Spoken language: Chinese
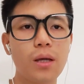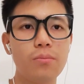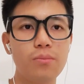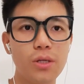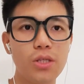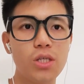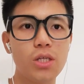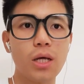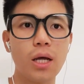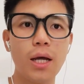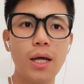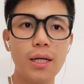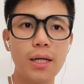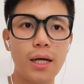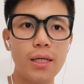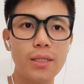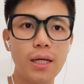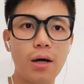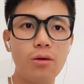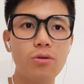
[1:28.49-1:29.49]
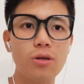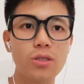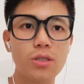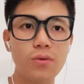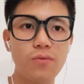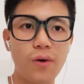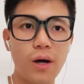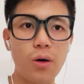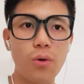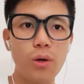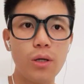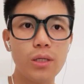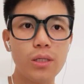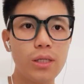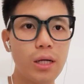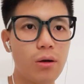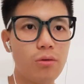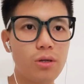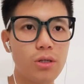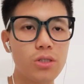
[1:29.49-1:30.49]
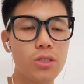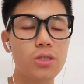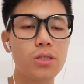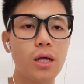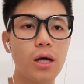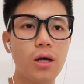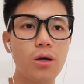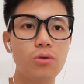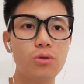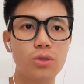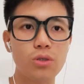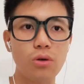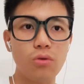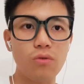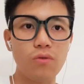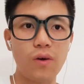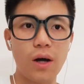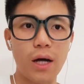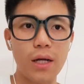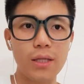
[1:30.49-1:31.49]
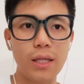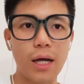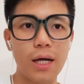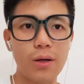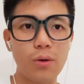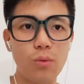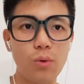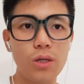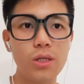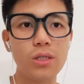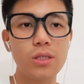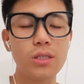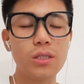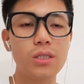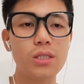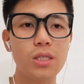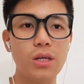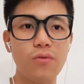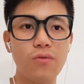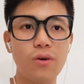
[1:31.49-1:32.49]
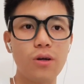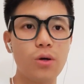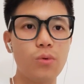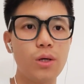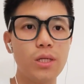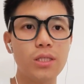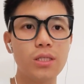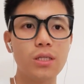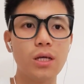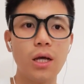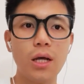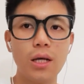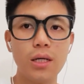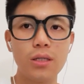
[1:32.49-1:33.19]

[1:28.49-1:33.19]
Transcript: 毕竟他要的是发挥，要的是能够首发打位前锋的位置，